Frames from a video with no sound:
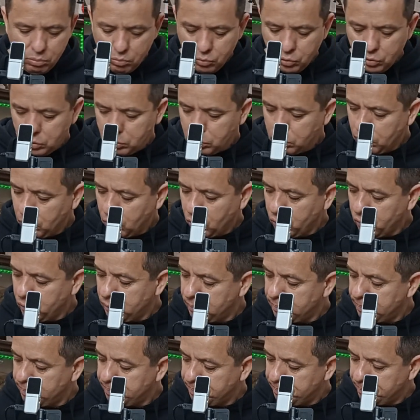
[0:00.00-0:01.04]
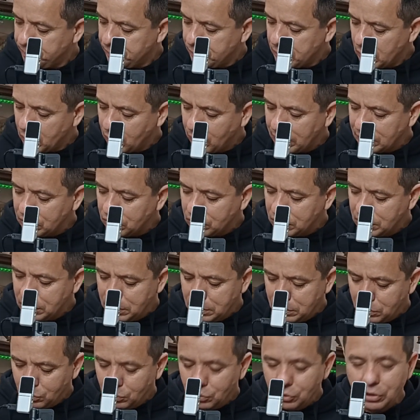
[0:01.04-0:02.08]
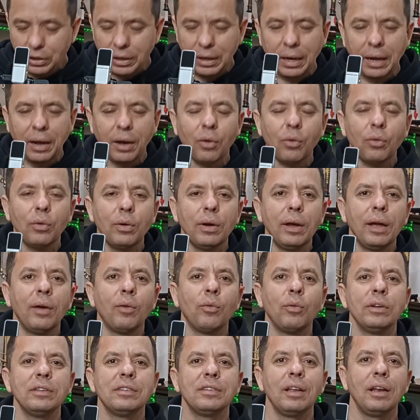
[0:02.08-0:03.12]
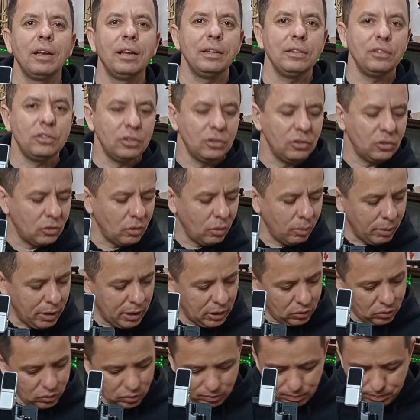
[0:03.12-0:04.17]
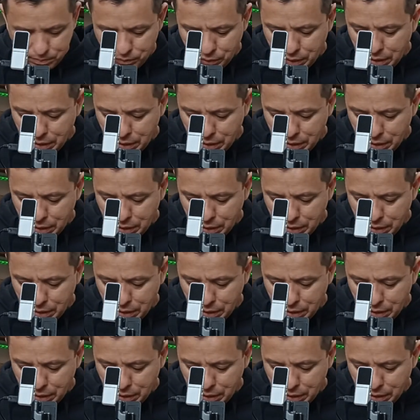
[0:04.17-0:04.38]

muito bom. Eu acho que no geral é um excelente instrumento.